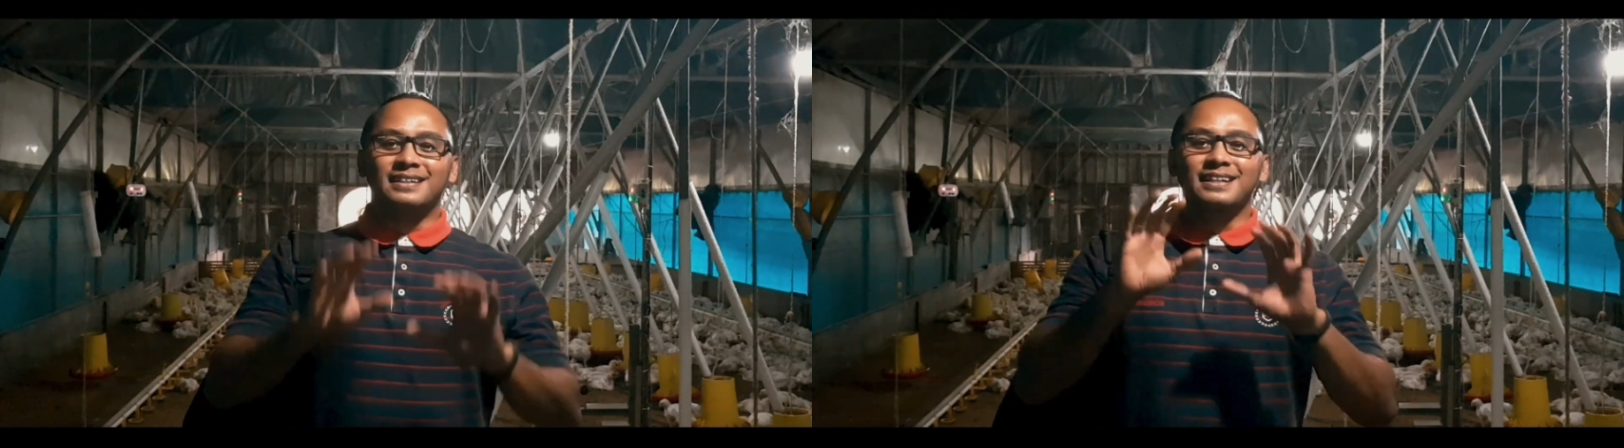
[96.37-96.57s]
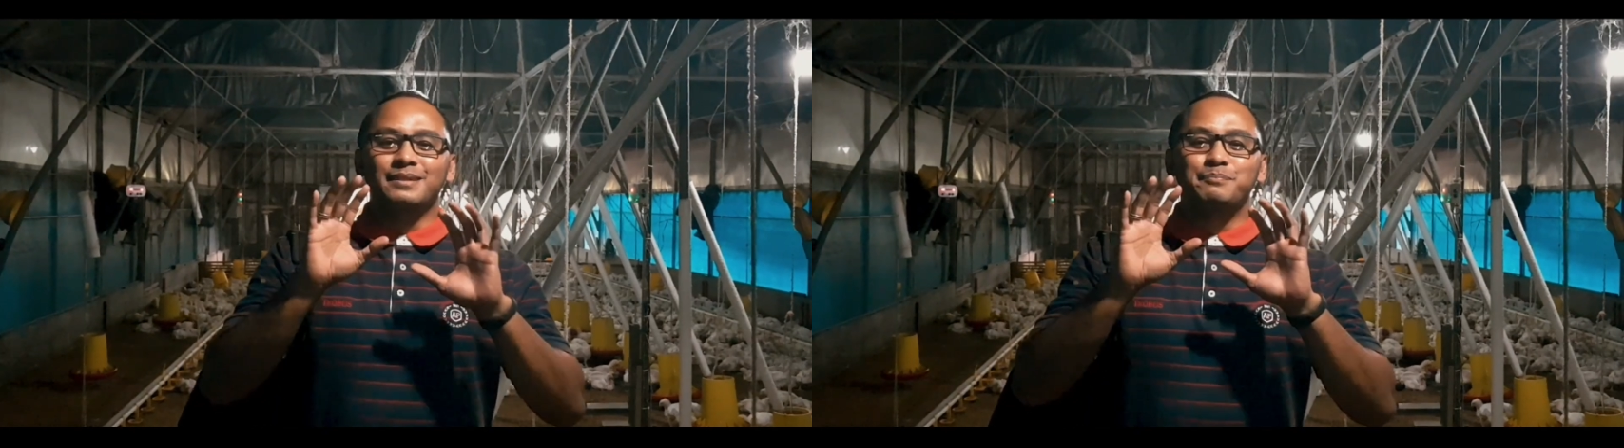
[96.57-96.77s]

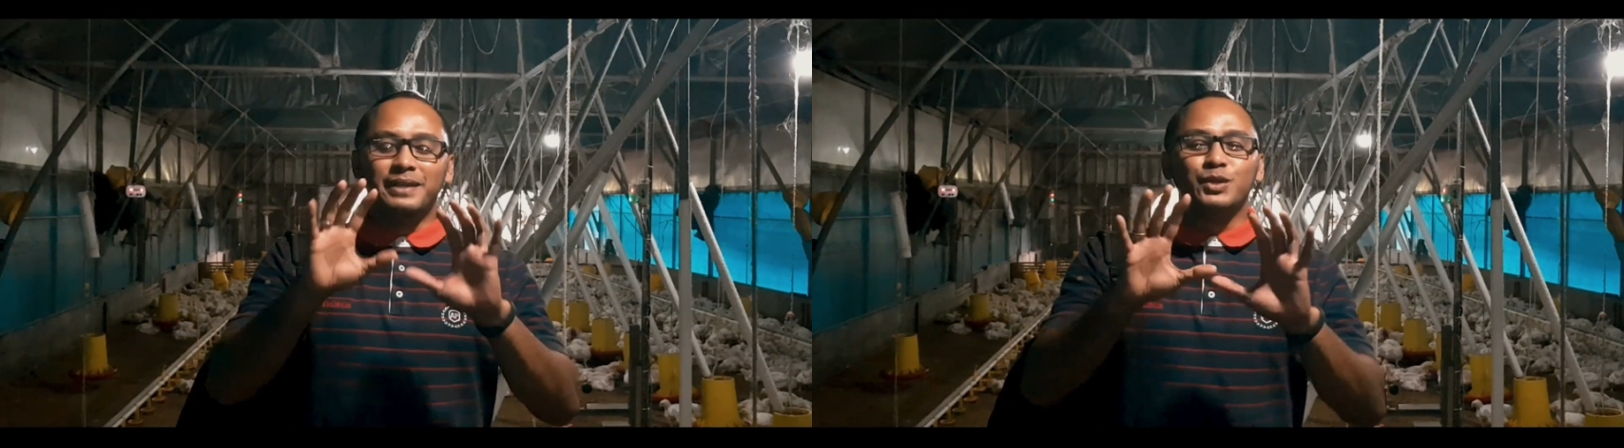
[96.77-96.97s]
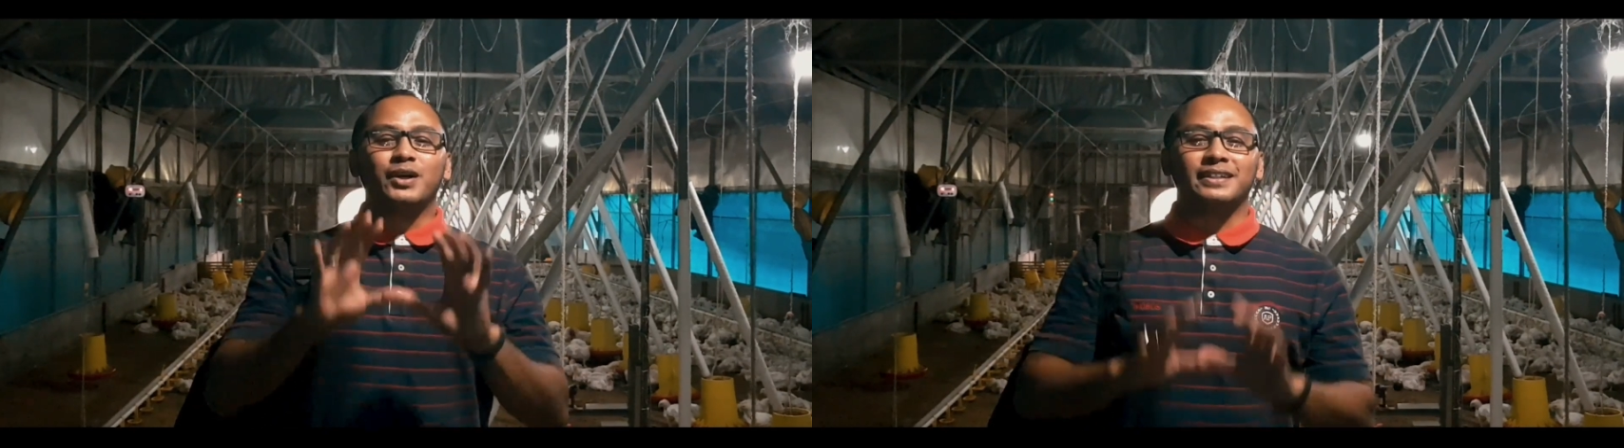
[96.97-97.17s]
di
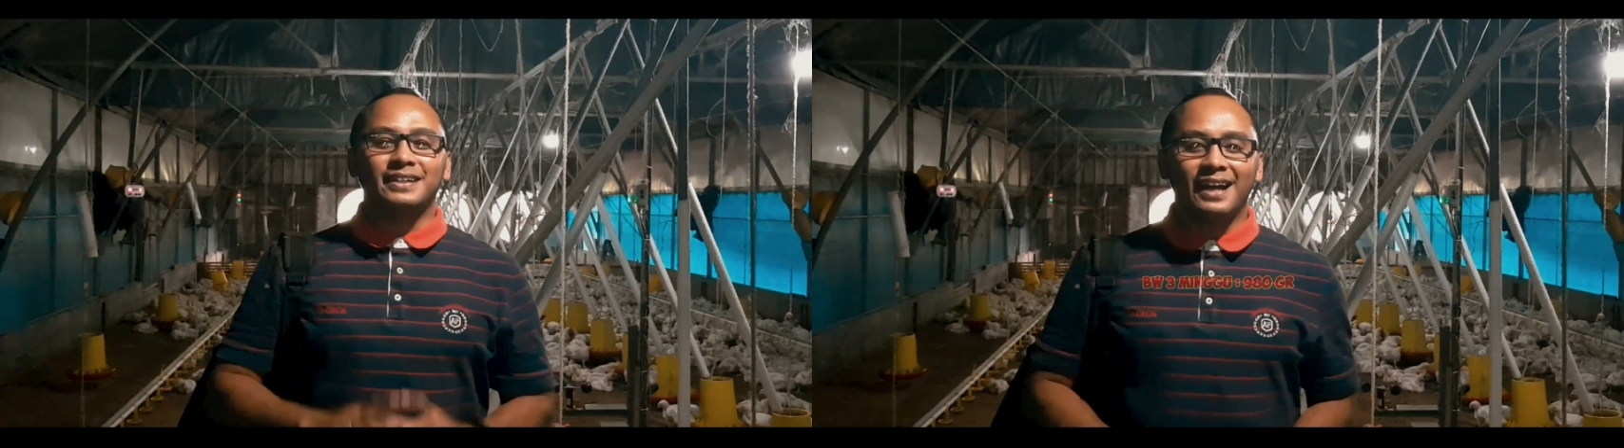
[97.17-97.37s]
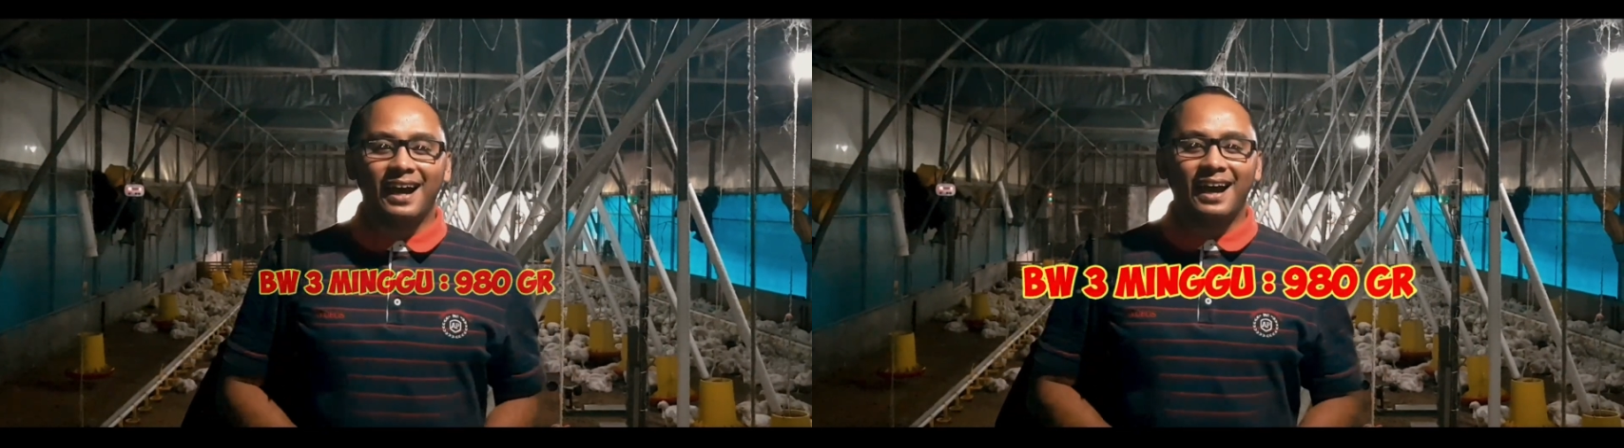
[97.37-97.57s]
minggu
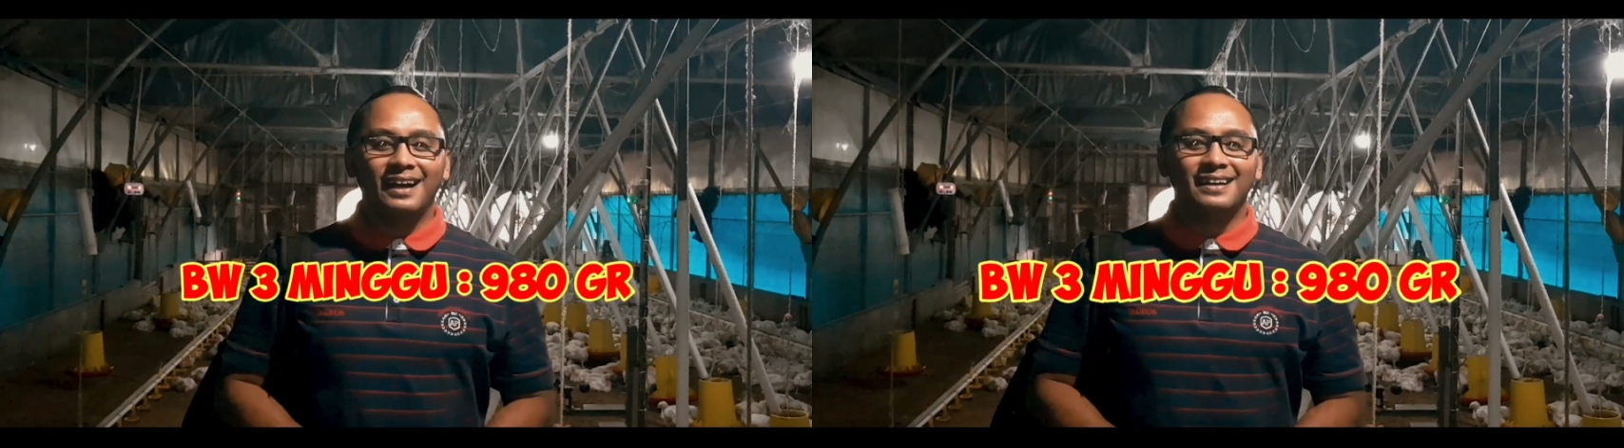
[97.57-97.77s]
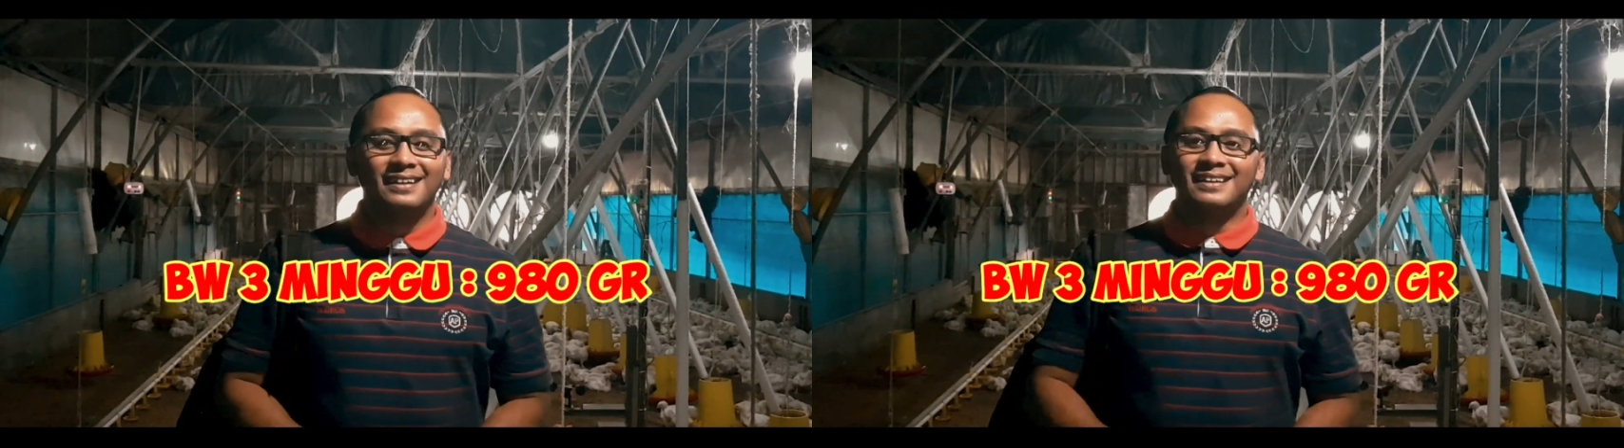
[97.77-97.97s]
ketiga
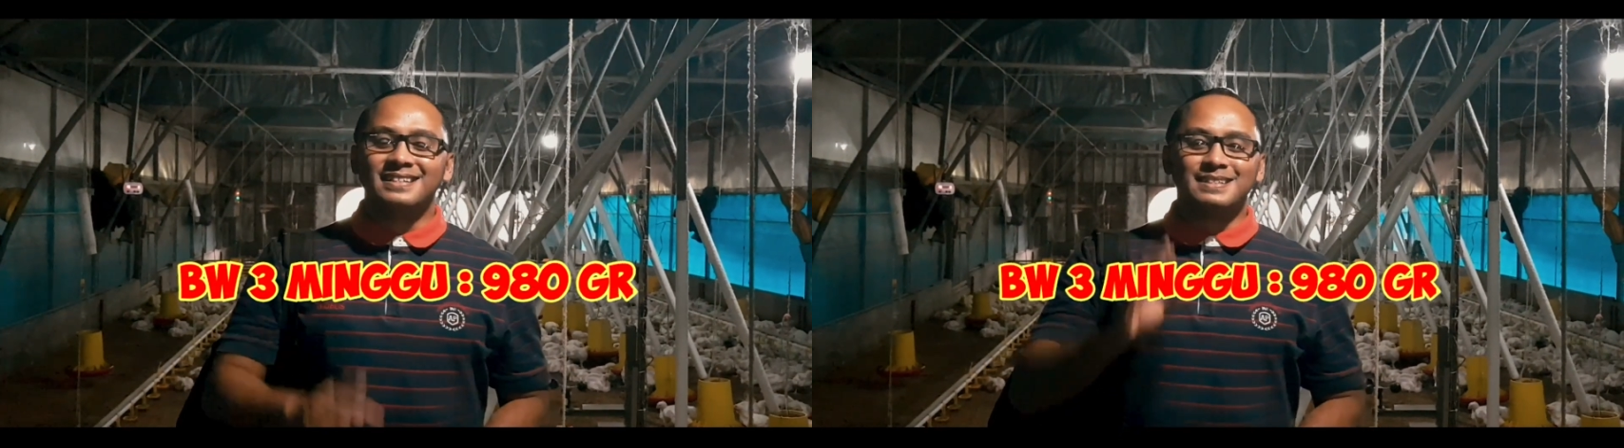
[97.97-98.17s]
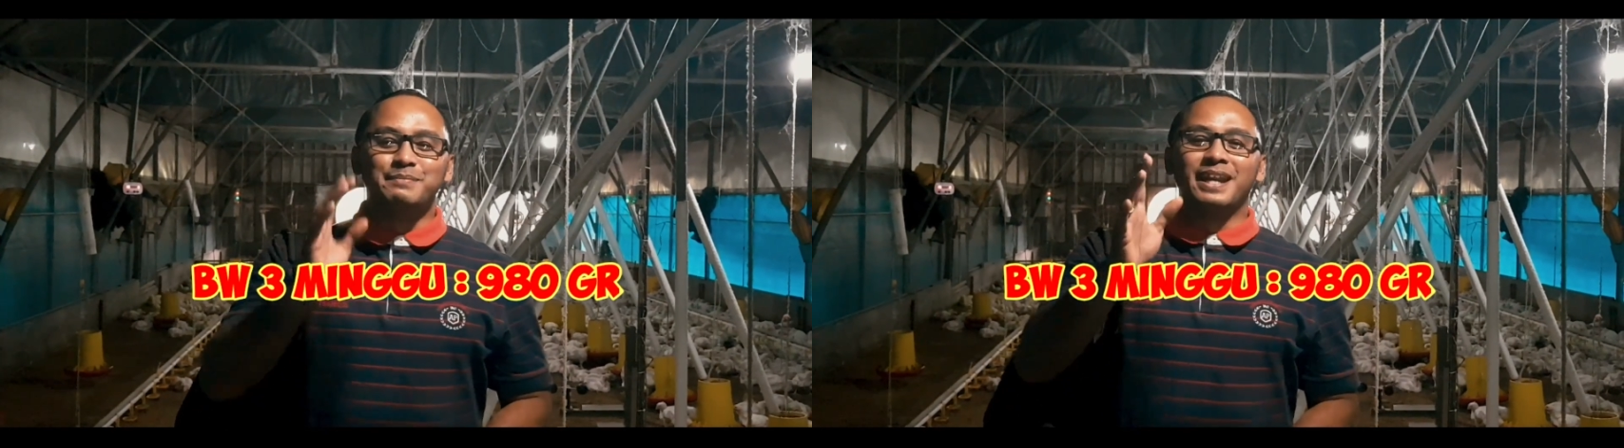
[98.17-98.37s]

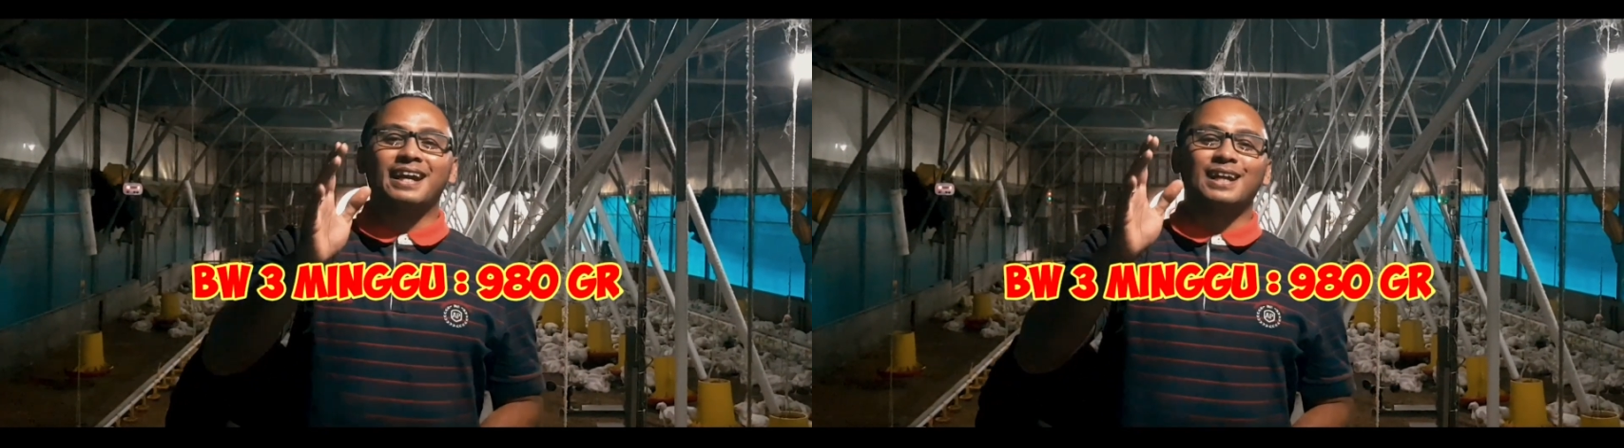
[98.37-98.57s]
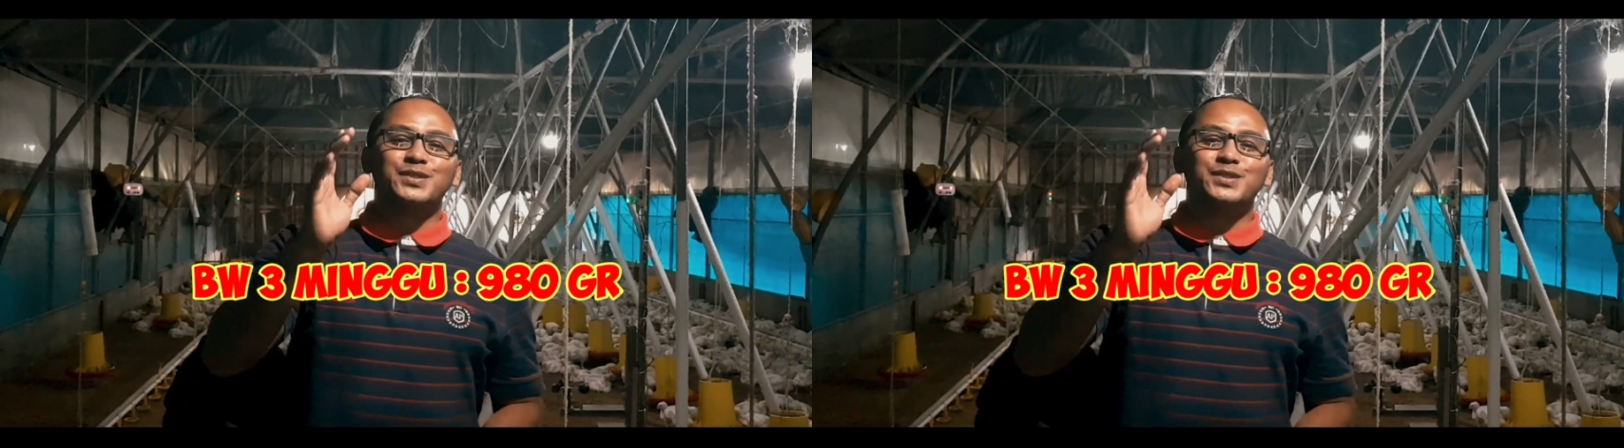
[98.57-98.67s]
980